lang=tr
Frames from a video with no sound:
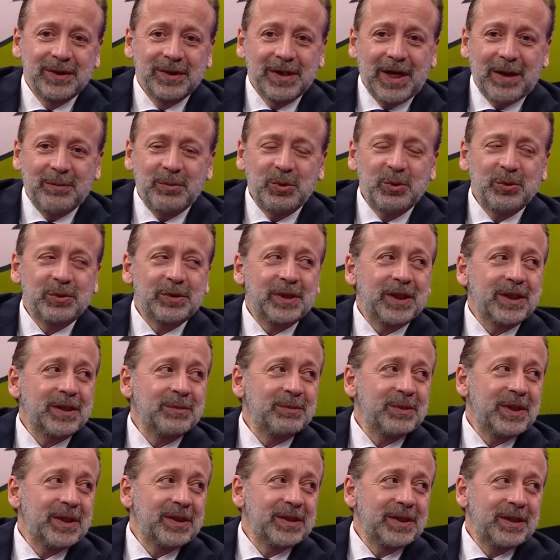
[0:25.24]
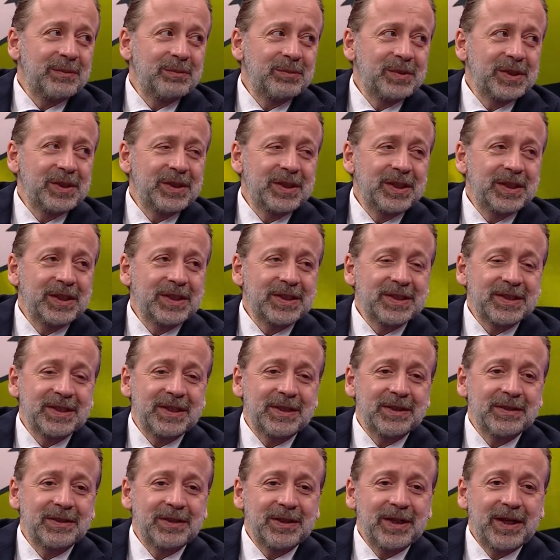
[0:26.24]
Ya büyük takımlarından birine
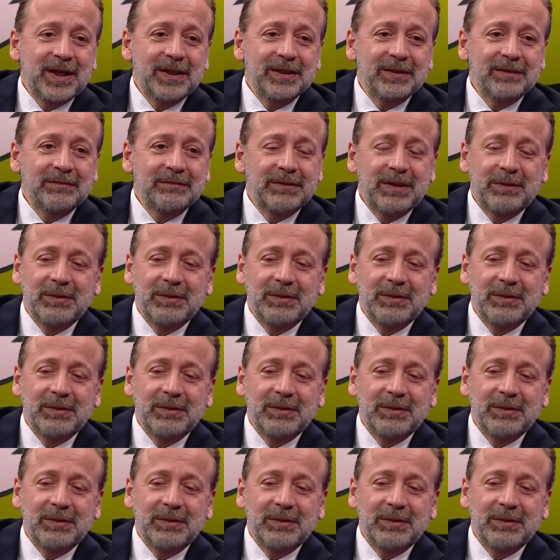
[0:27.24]
gitseydi yani